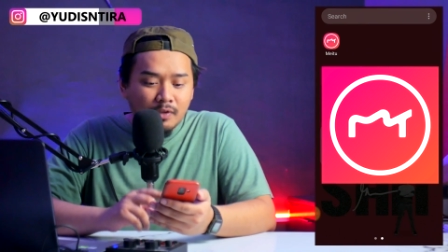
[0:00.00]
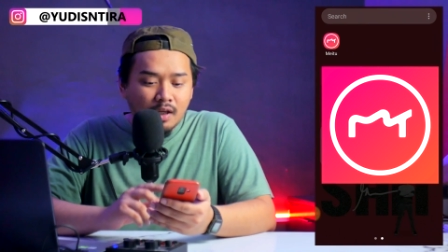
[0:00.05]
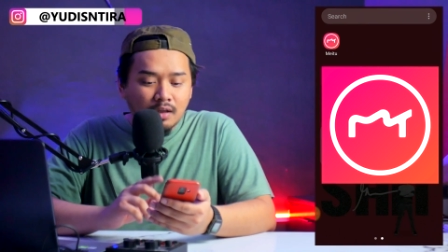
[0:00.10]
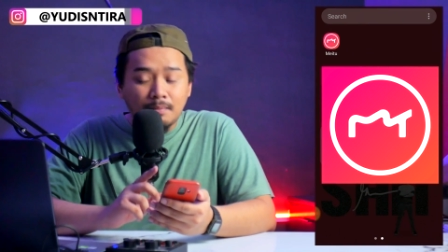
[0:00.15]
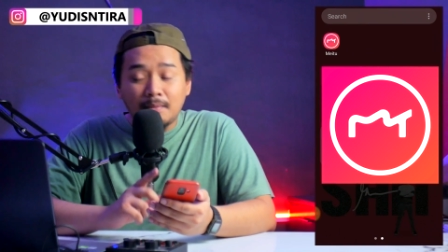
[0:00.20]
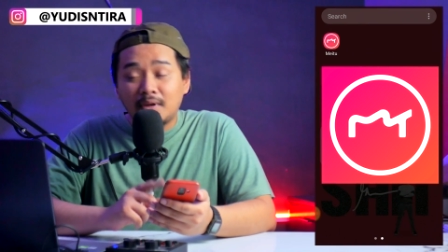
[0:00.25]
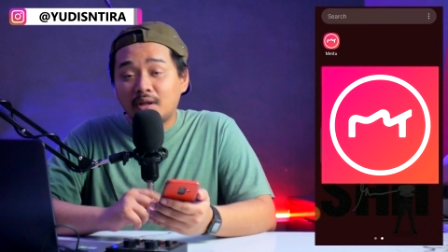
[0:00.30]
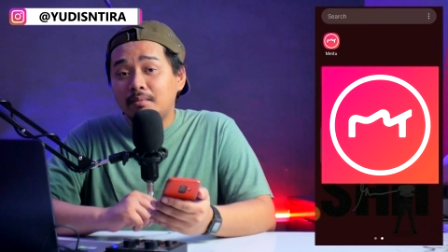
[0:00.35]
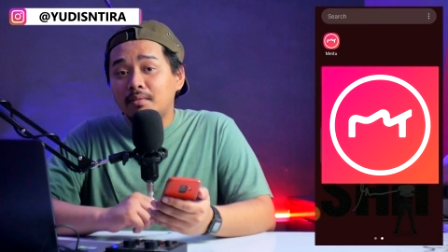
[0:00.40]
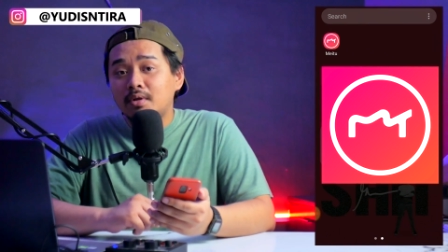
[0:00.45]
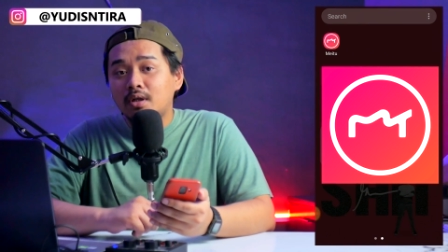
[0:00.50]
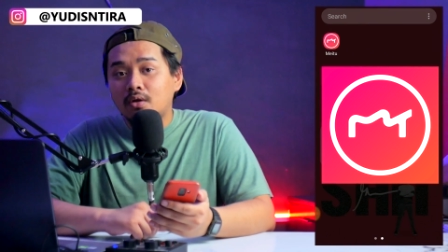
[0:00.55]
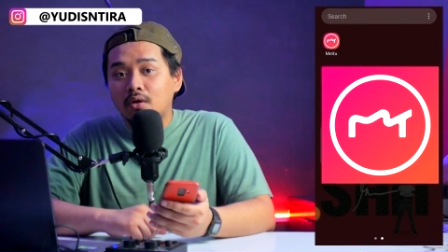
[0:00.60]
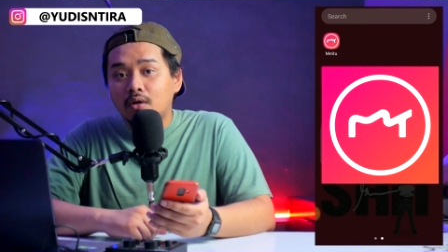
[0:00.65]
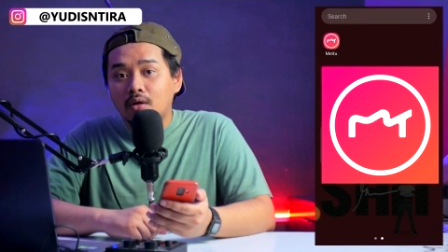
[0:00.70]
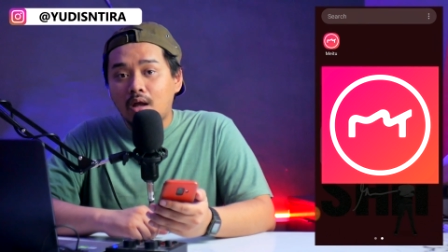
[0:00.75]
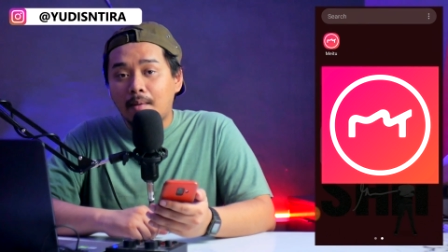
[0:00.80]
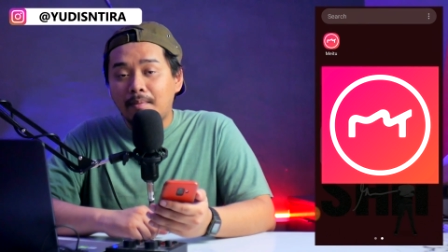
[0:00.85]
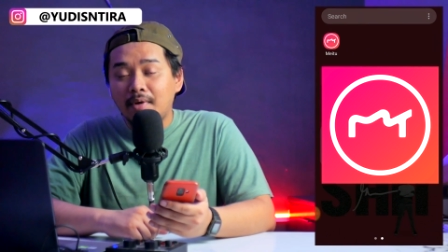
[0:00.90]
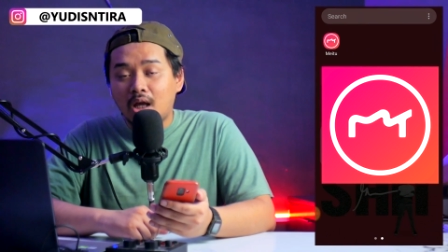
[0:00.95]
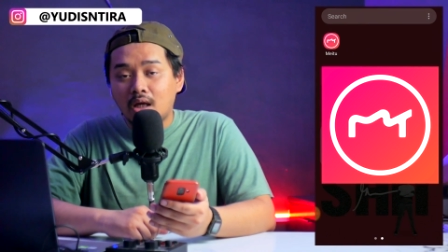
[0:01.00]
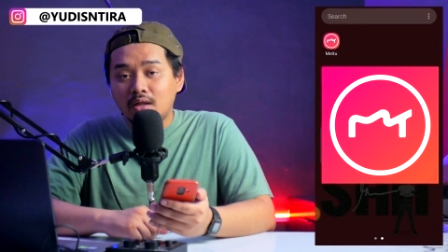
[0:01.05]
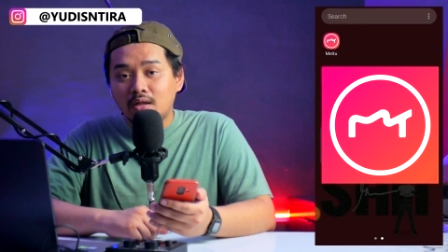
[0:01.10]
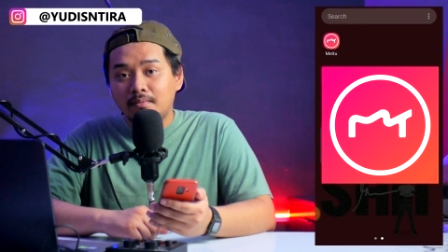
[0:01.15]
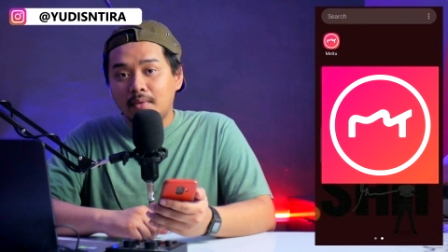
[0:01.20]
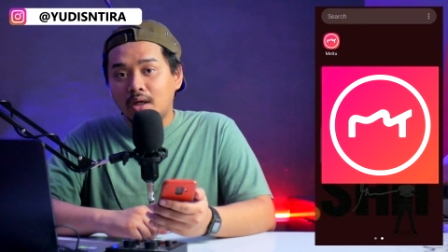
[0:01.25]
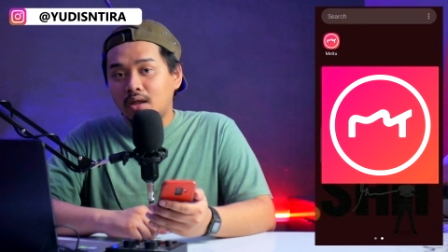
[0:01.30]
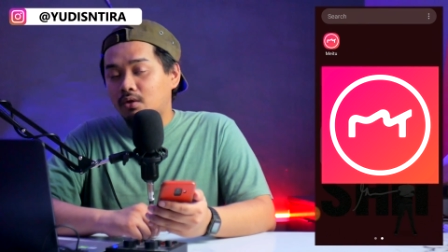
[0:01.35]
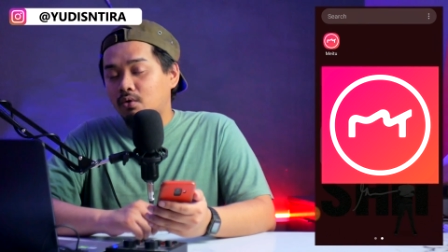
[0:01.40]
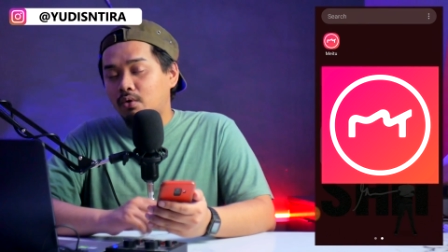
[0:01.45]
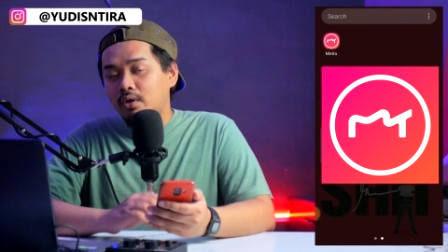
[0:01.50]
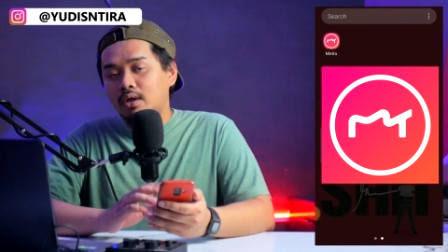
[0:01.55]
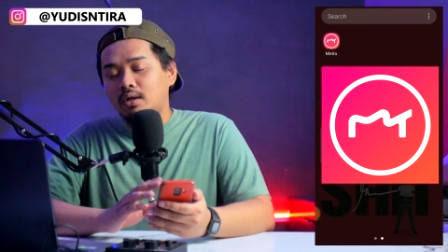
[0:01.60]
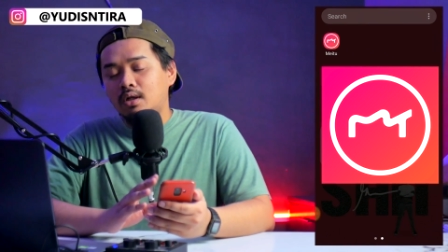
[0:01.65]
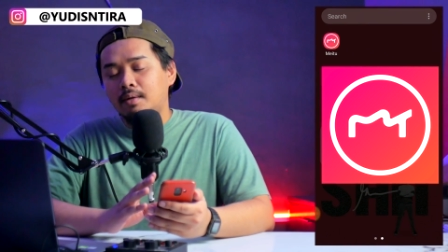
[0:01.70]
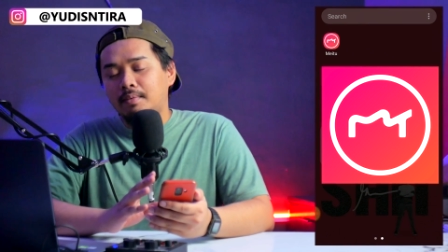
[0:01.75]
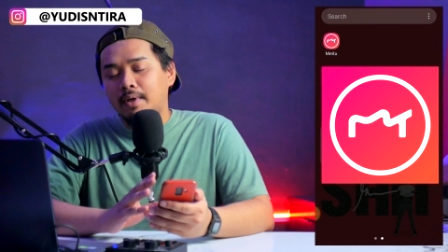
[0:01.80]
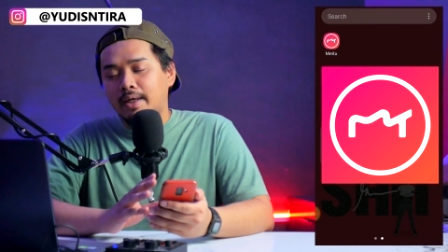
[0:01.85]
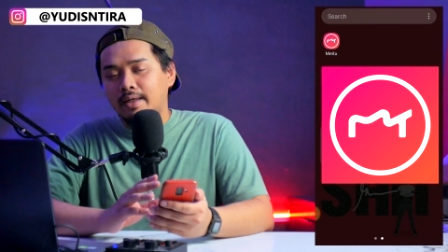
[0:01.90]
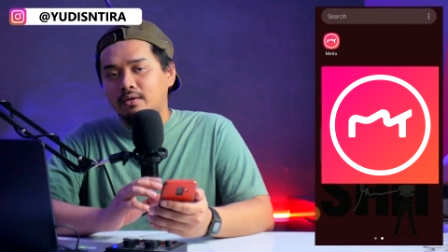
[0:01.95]
Teman-teman bisa download aplikasi Meitu ini
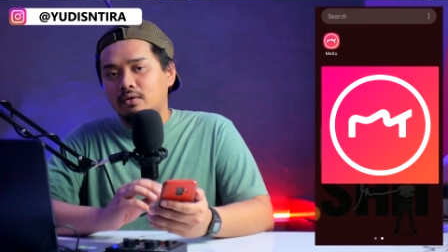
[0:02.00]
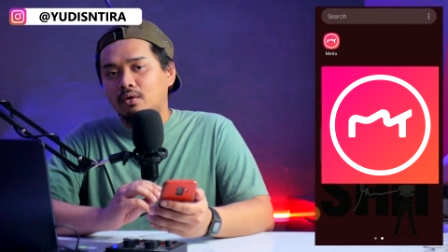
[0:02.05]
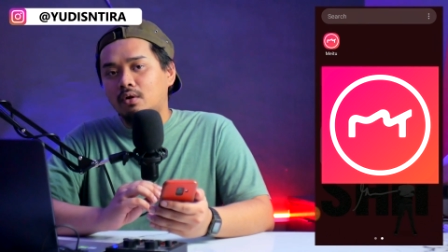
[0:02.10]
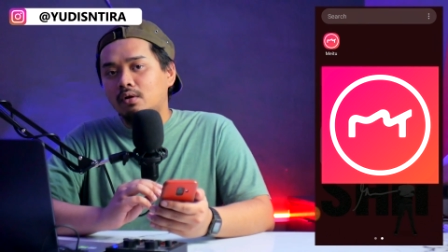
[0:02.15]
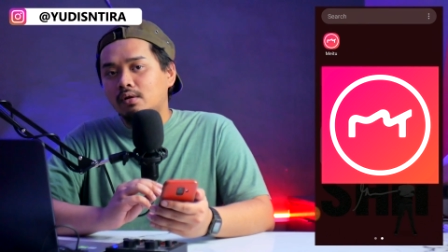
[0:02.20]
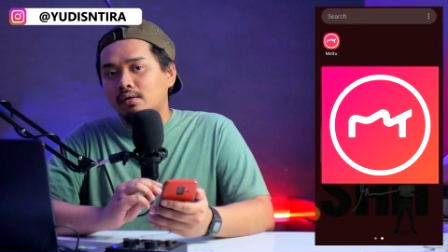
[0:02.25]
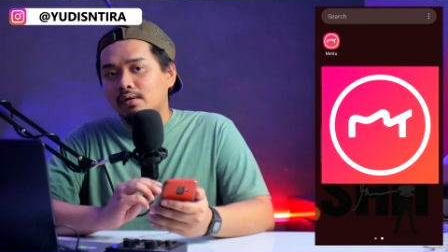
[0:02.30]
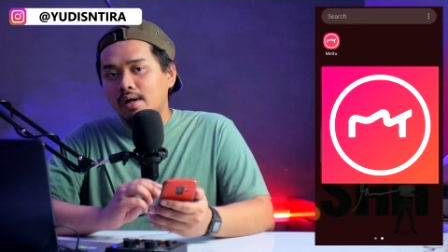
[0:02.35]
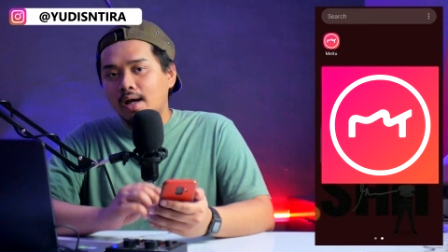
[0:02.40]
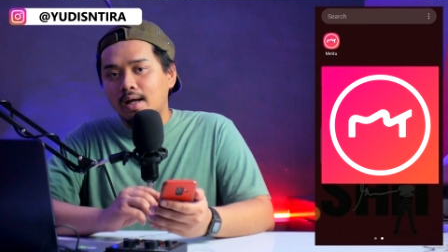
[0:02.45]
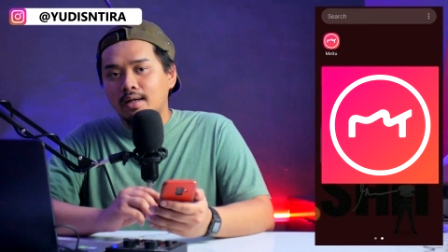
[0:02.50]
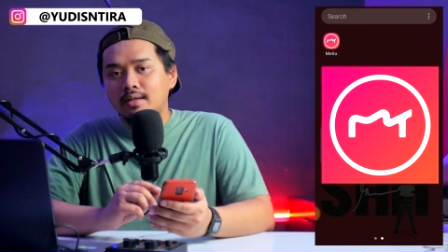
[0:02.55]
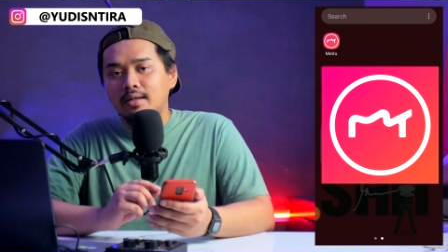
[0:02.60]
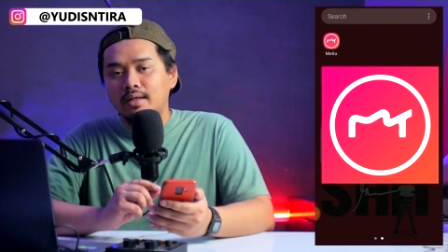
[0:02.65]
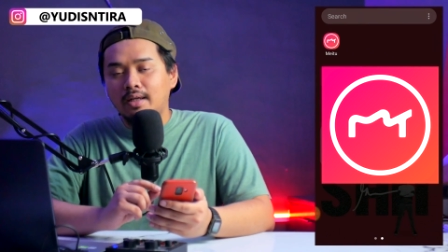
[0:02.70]
di Play Store dan